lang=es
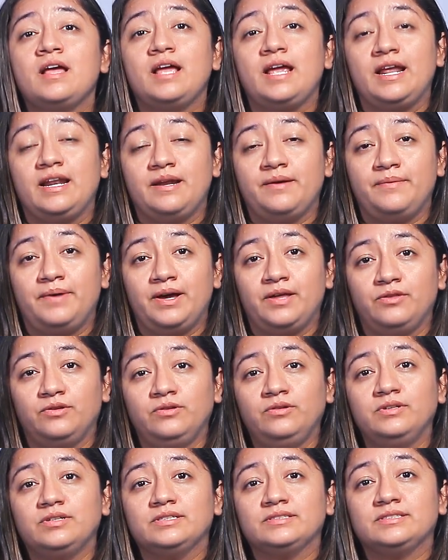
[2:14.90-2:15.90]

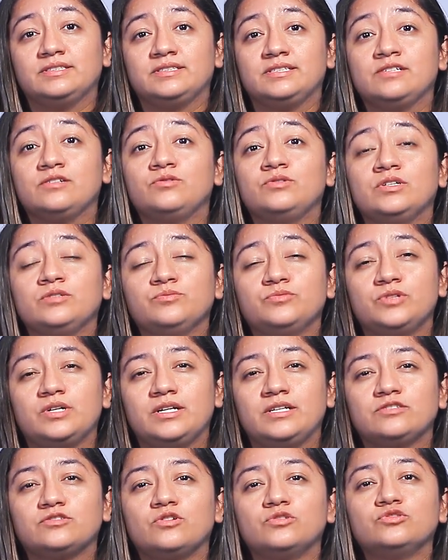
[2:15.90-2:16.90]
elevado, es decir, unas
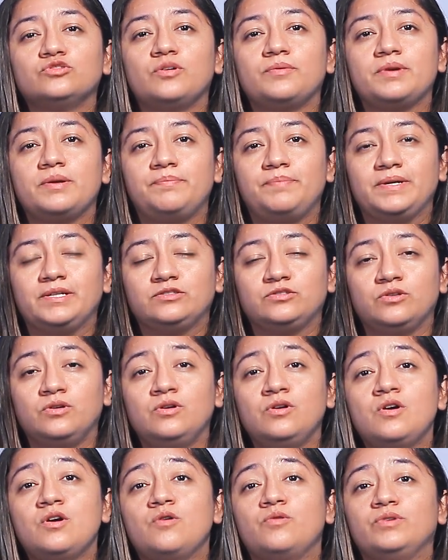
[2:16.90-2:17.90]
mujeres con
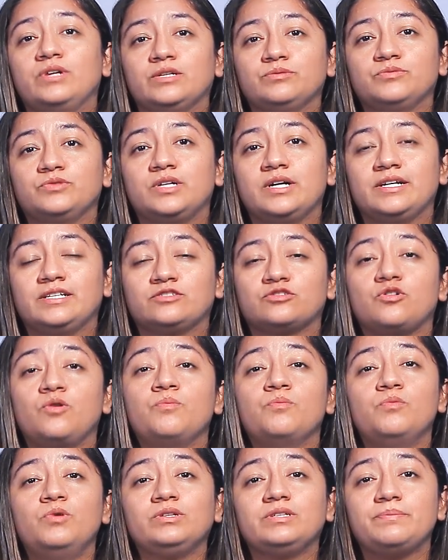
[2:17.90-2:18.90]
sobrepeso, unas mujeres
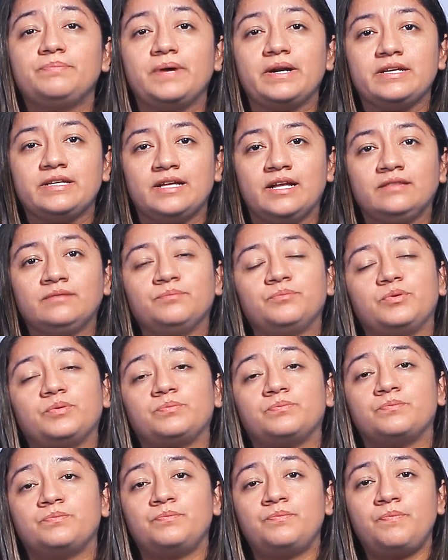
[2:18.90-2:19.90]
con multiparidad,
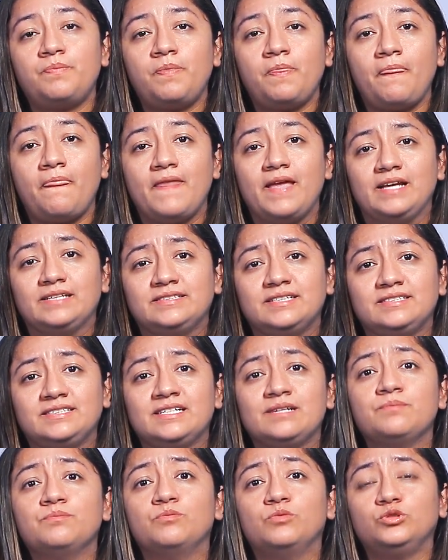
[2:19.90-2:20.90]
es
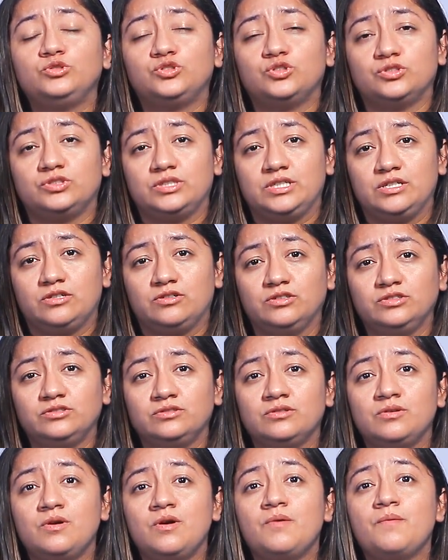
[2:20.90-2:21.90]
decir, muchos
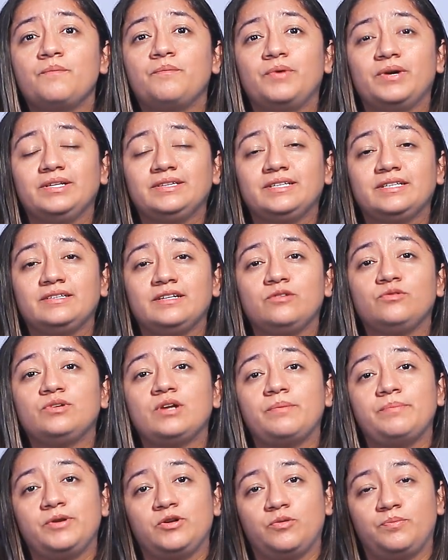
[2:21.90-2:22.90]
hijos, pueden tener
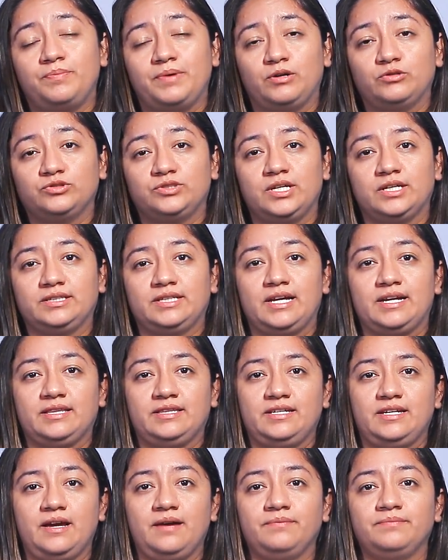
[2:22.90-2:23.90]
una menopausia
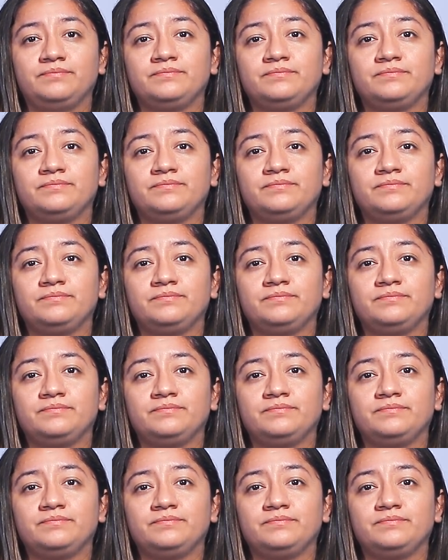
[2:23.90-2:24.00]
tardía.